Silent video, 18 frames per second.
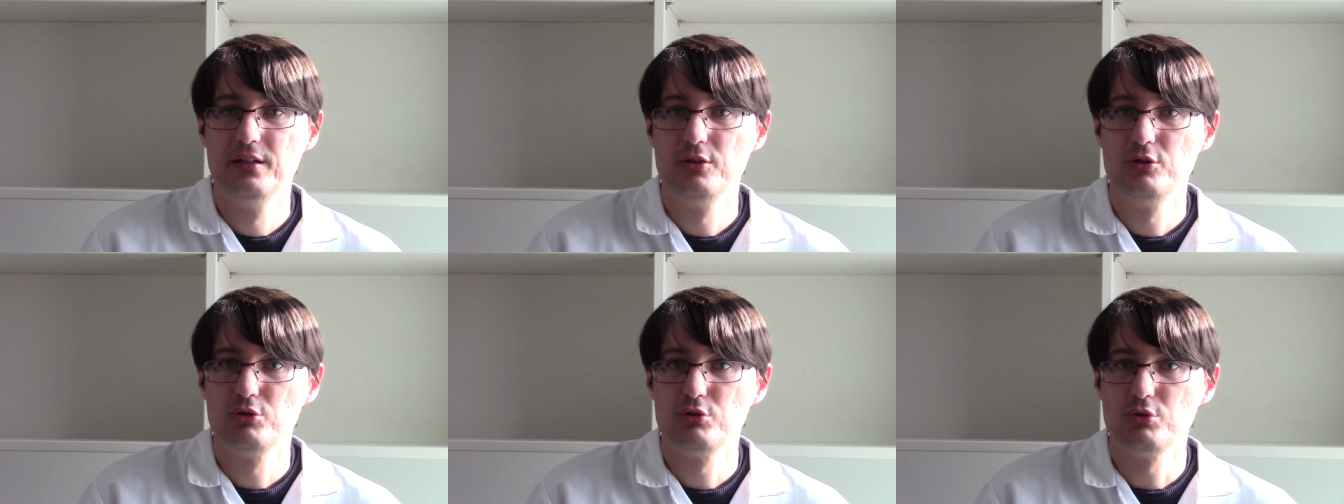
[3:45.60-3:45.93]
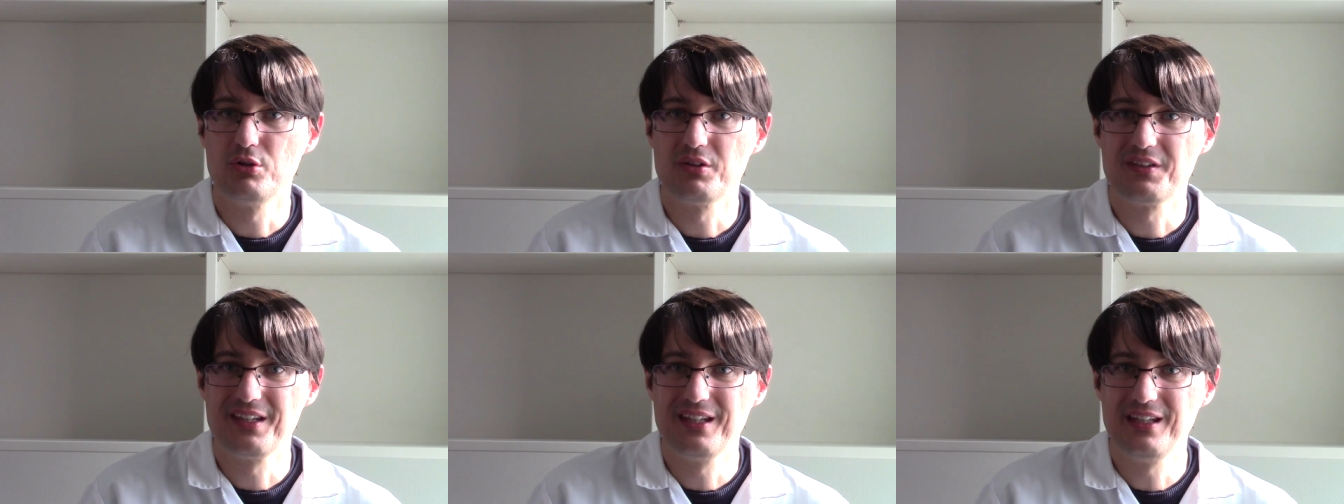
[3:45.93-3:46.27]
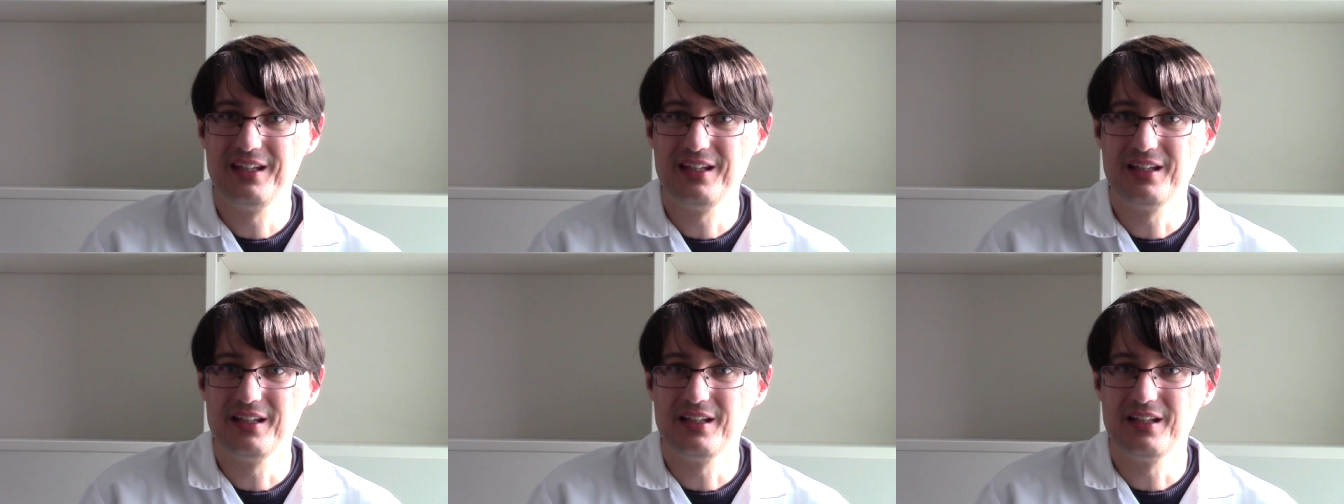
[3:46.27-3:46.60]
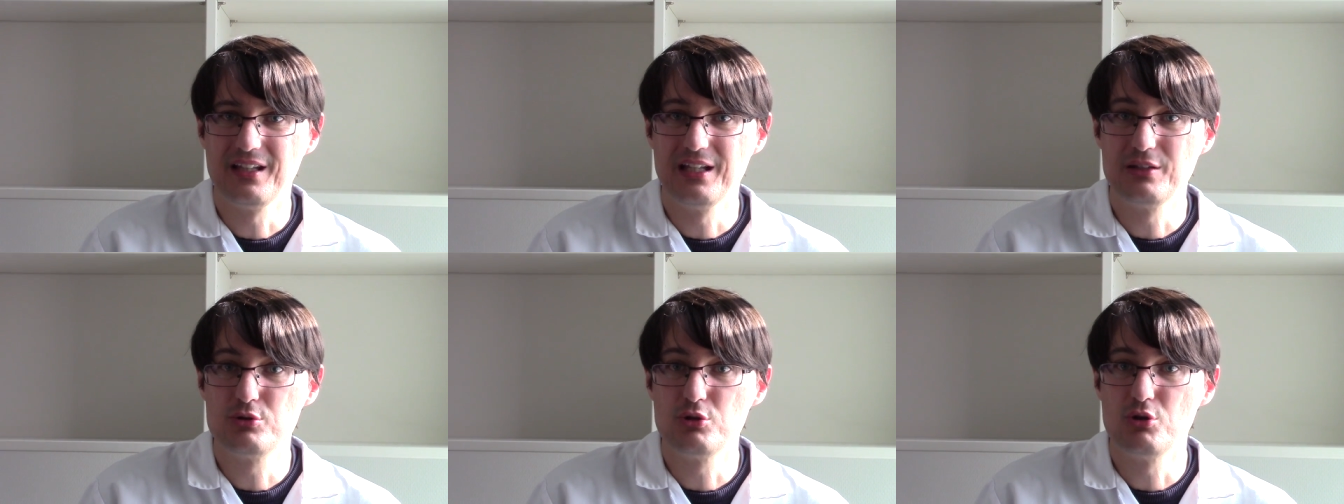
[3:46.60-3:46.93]
Ceci
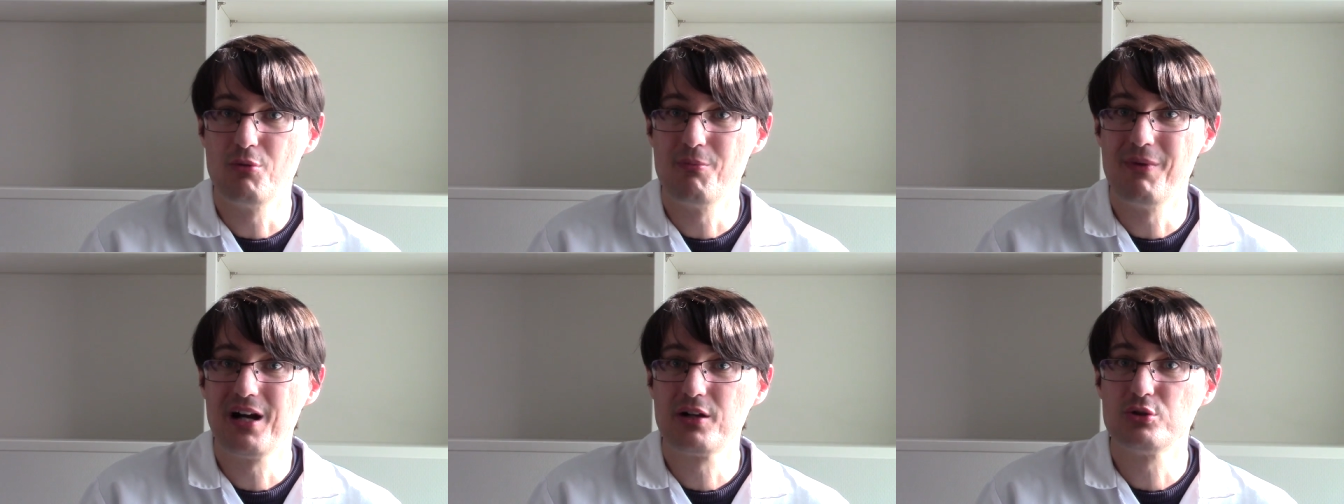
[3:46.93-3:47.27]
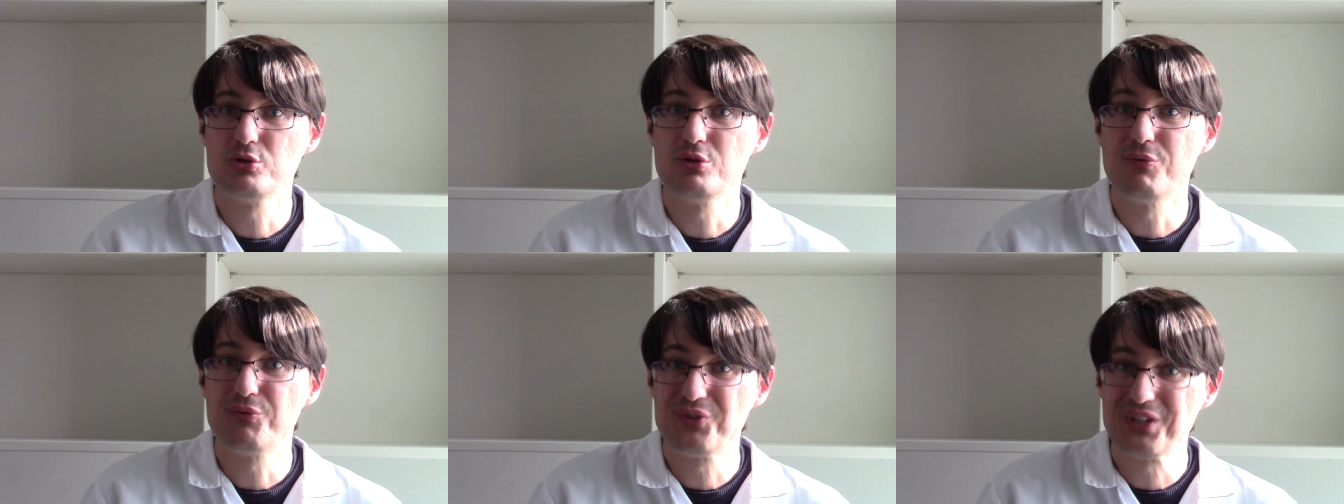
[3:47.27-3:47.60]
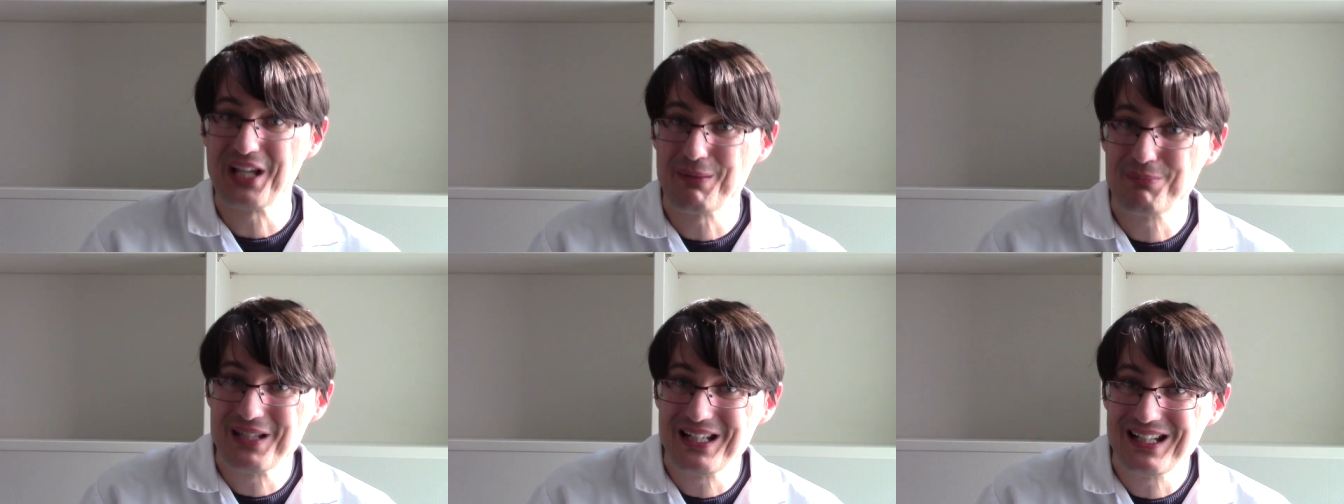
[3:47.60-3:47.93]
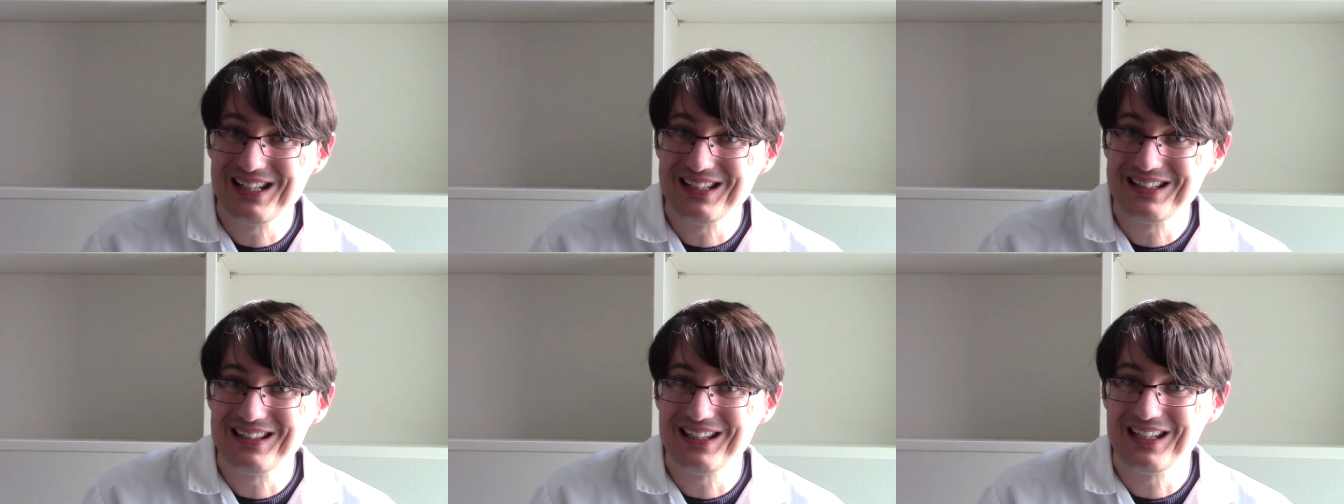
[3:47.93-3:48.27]
est une marque de
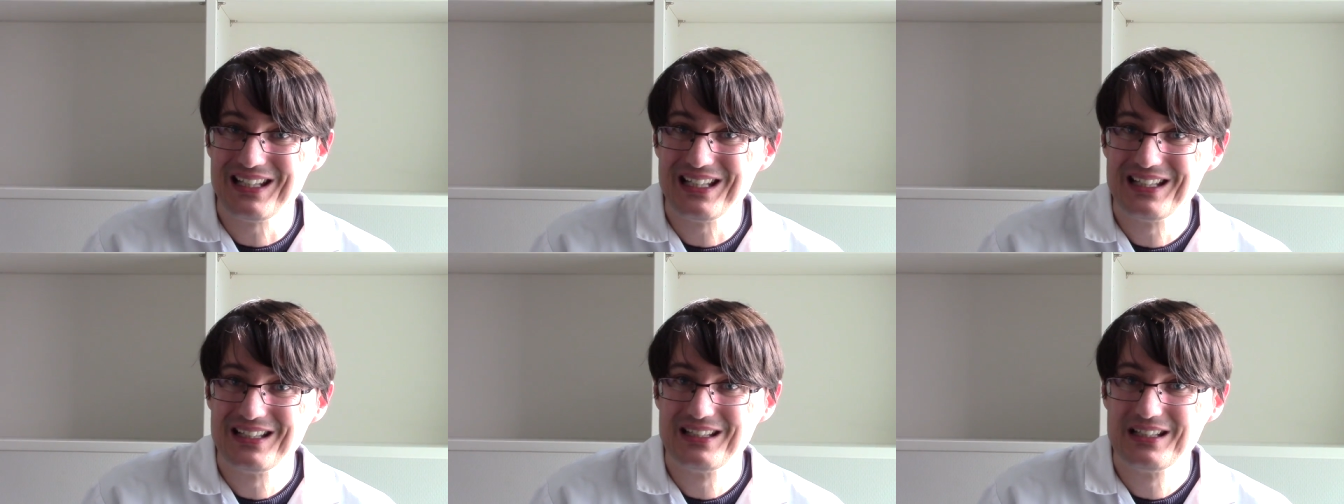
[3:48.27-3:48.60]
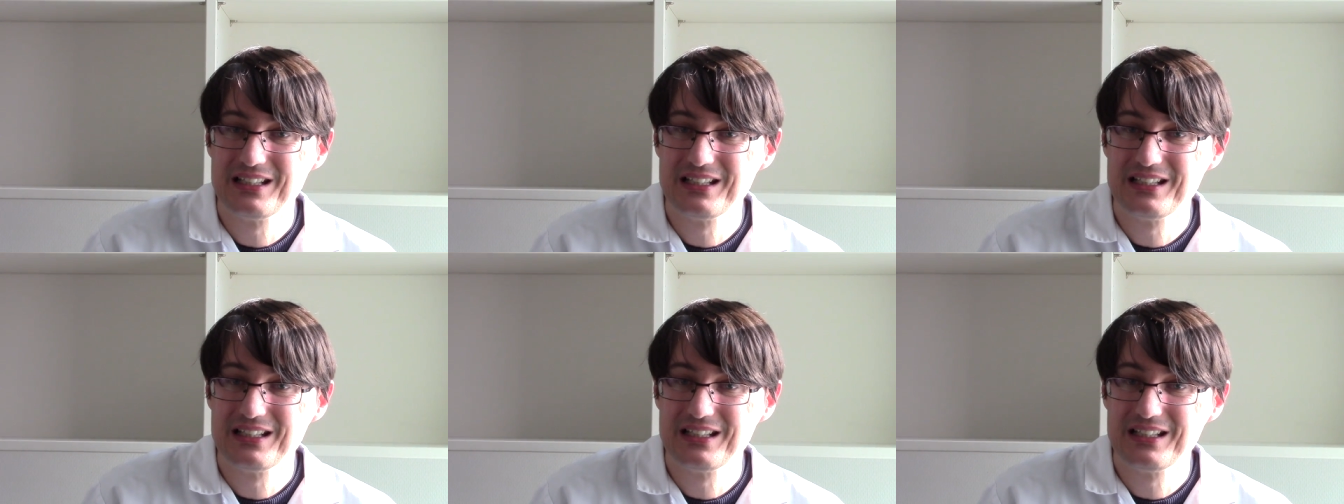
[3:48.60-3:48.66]
fiabilité